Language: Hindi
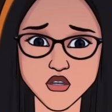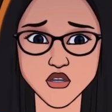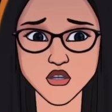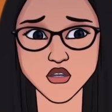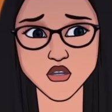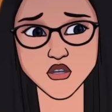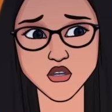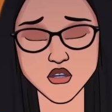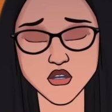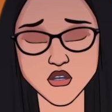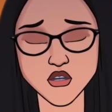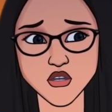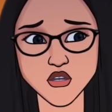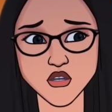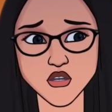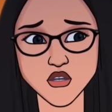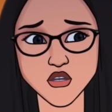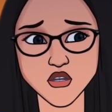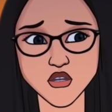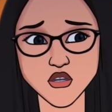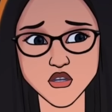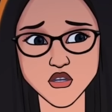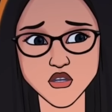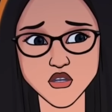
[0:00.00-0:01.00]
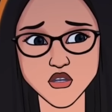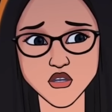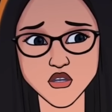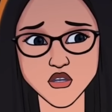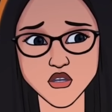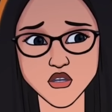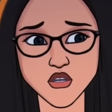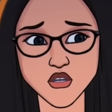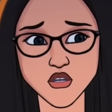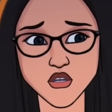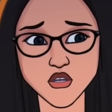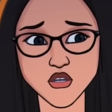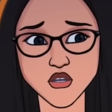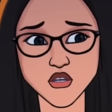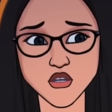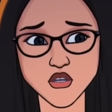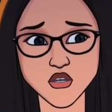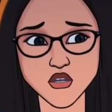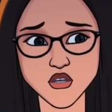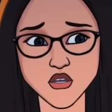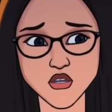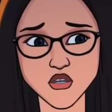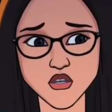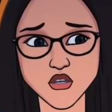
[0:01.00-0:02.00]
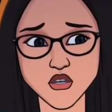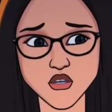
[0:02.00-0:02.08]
में जान आई अवनी